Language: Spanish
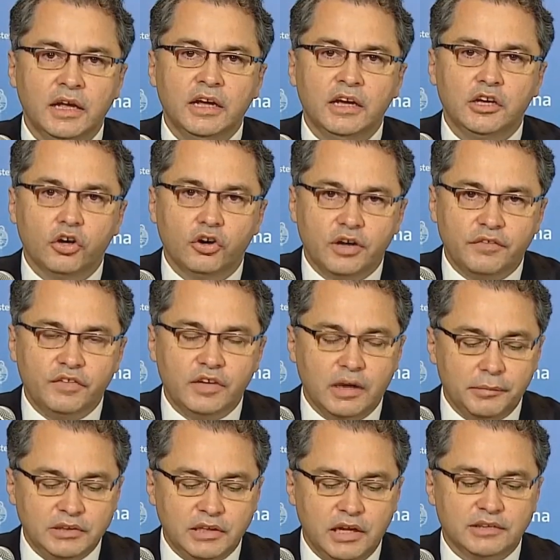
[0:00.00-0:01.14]

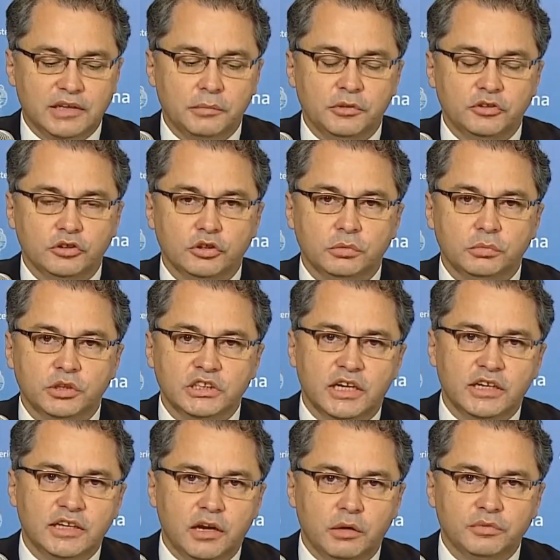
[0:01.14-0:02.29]
Geográficamente la transmisión
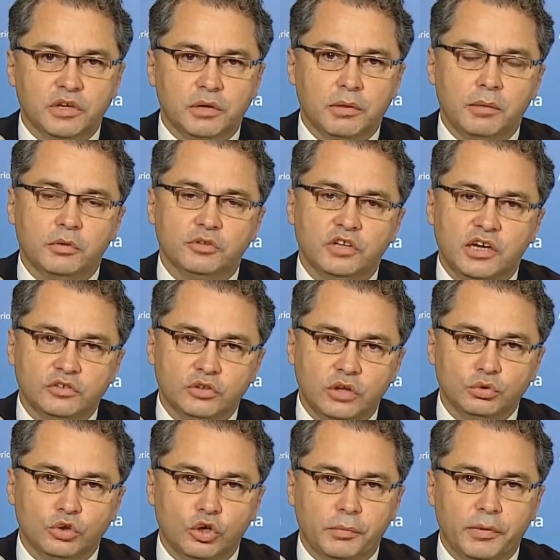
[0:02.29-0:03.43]
comunitaria la observamos en la Ciudad
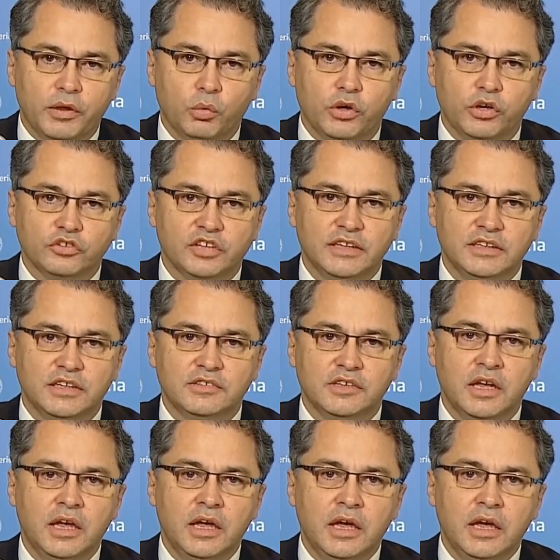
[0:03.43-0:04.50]
Autónoma de Buenos Aires,